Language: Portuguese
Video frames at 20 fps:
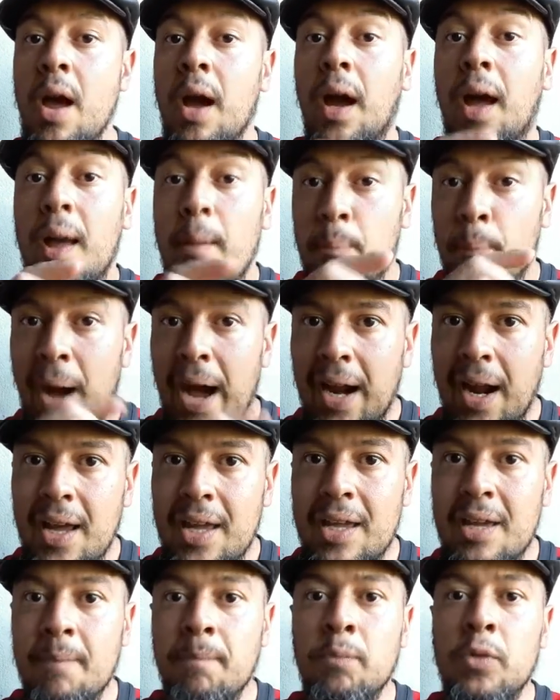Repara
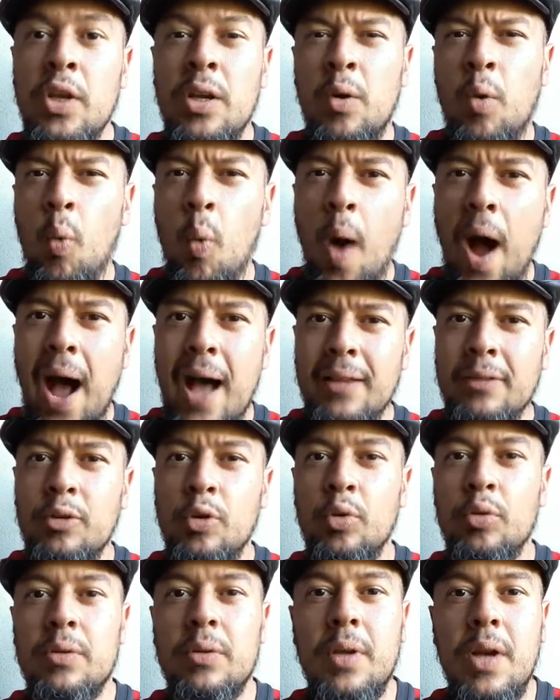aí,
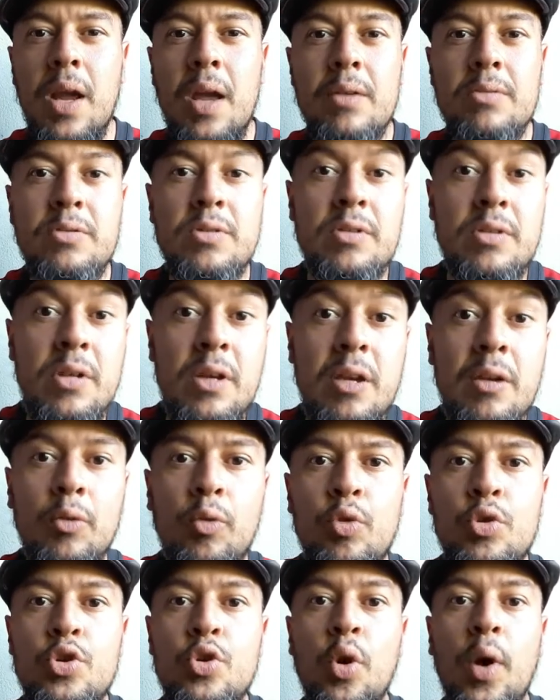4, 3,
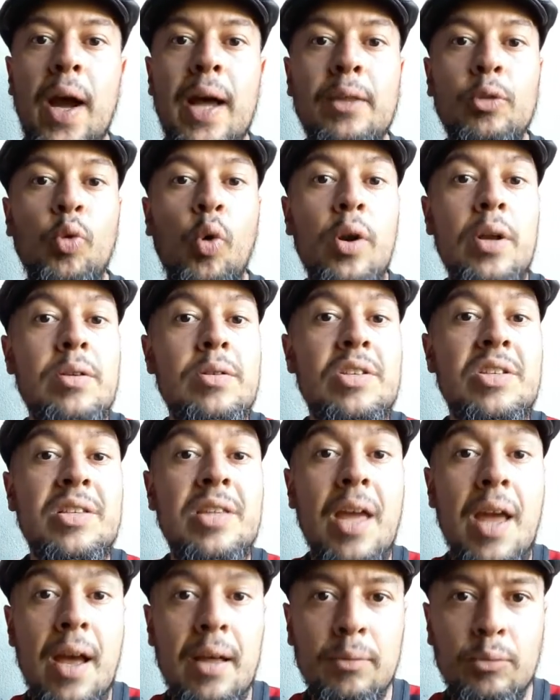5 jogadores
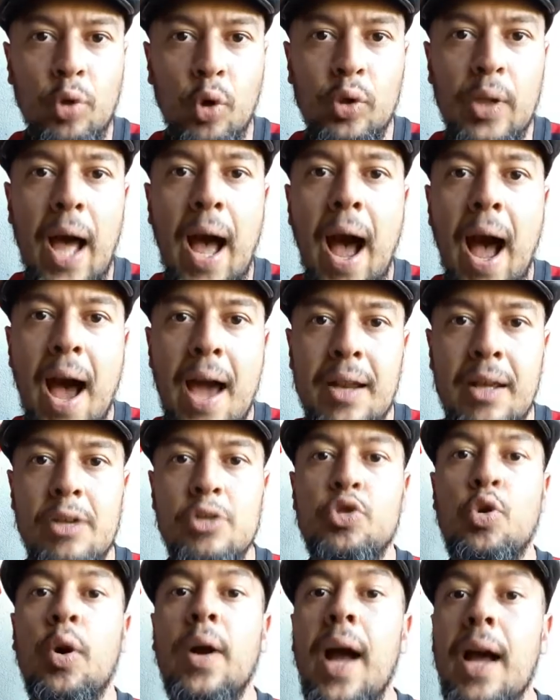dentro da área,
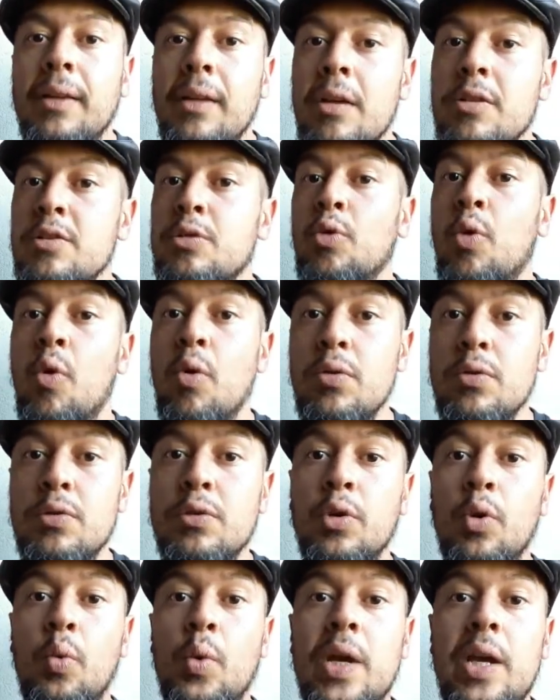jogadas
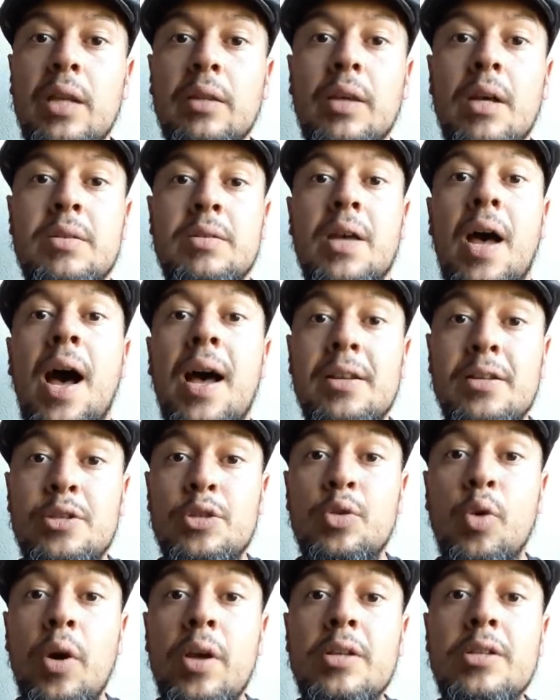construídas,
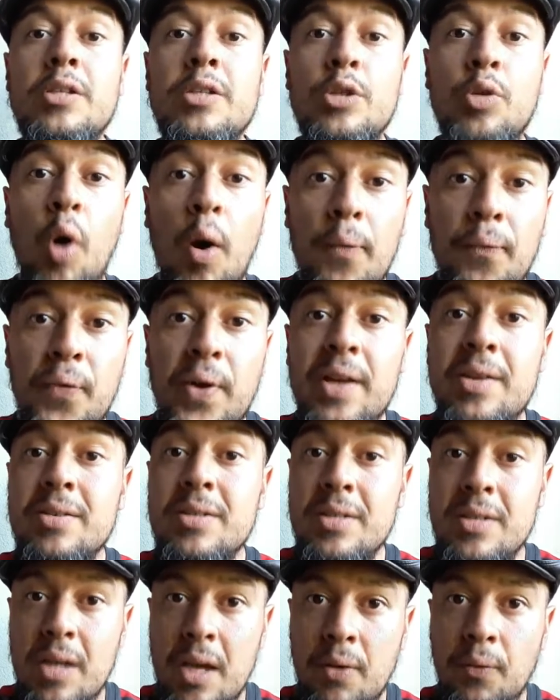ações
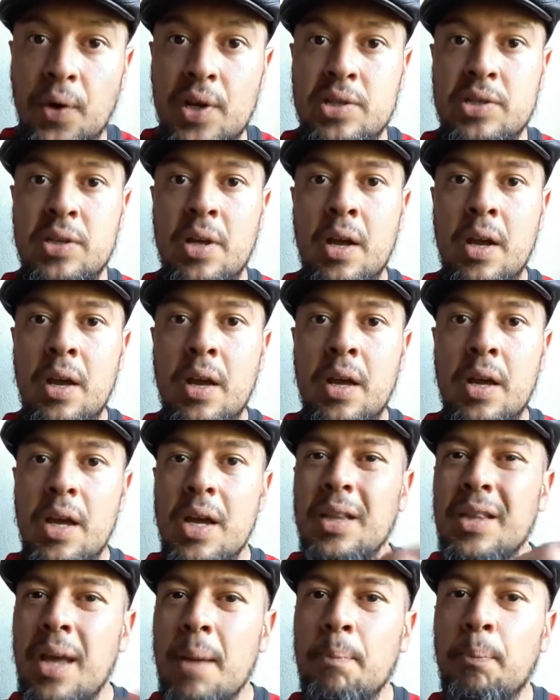ofensivas.
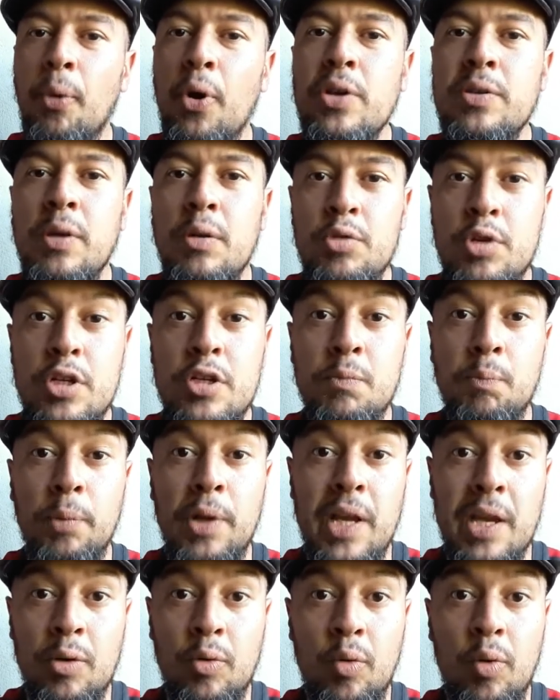E depois eu te
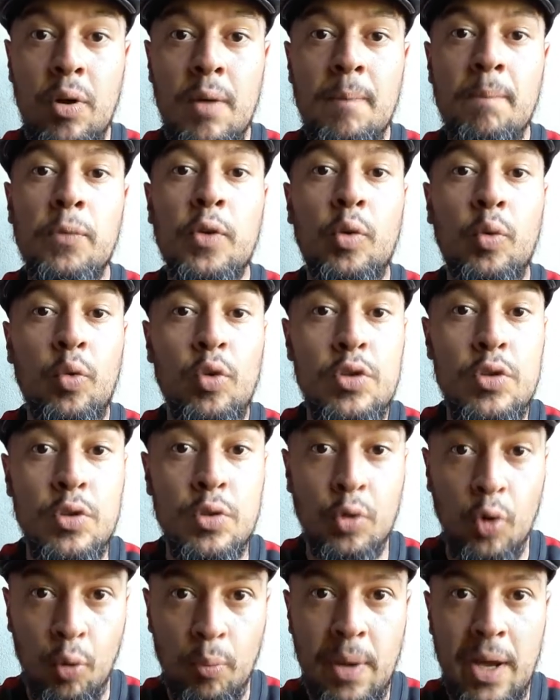explico os
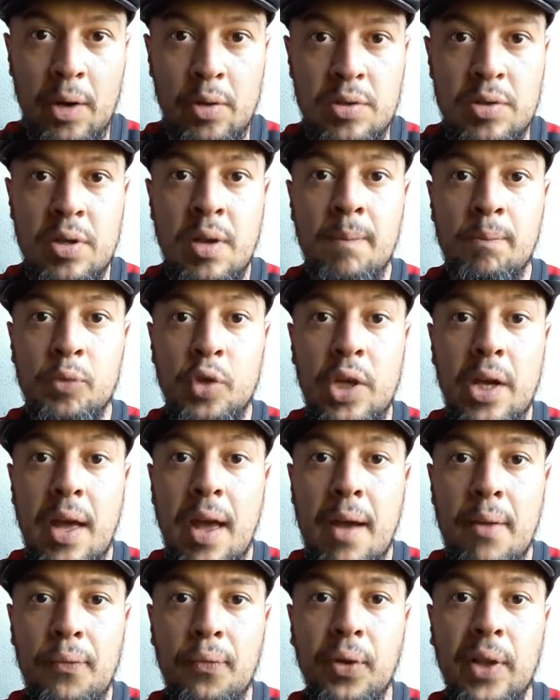números que
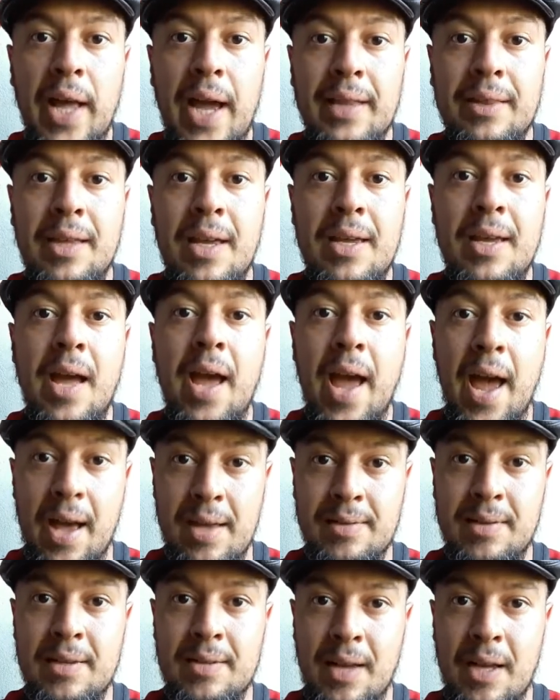refletem
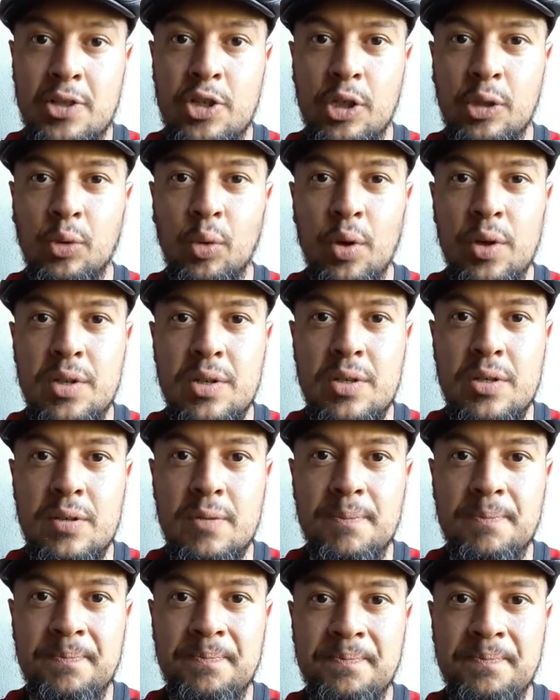essas atitudes.